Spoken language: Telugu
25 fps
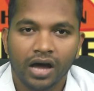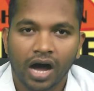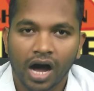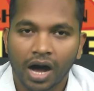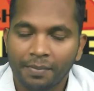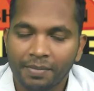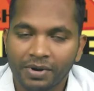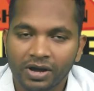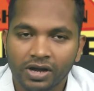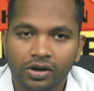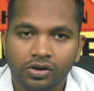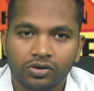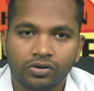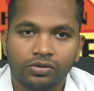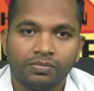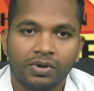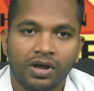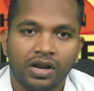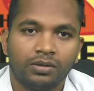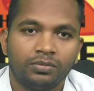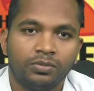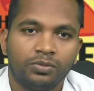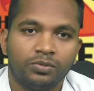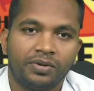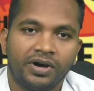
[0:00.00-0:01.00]
హబకకు
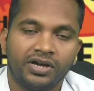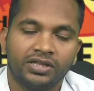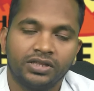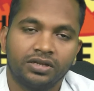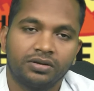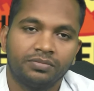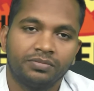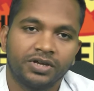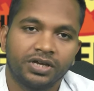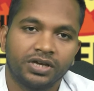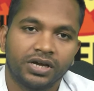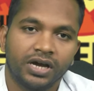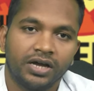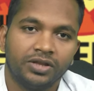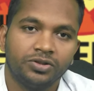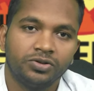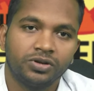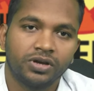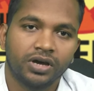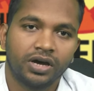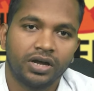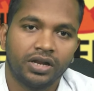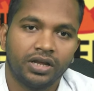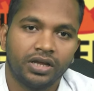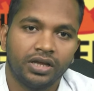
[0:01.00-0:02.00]
బలము మాత్రమే కాదు
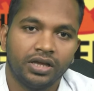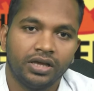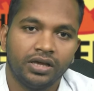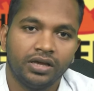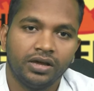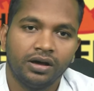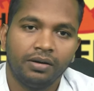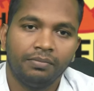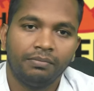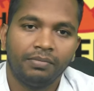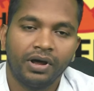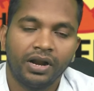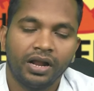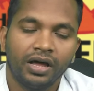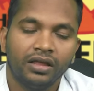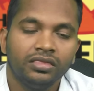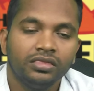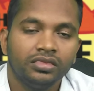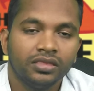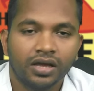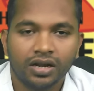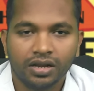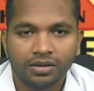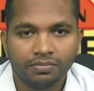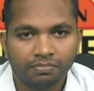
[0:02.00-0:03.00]
కానీ
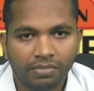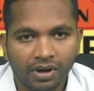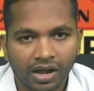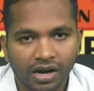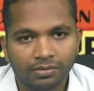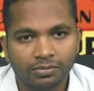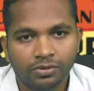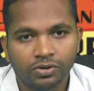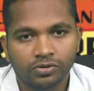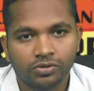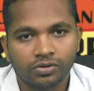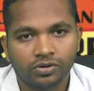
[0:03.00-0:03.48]
మనందరి బలము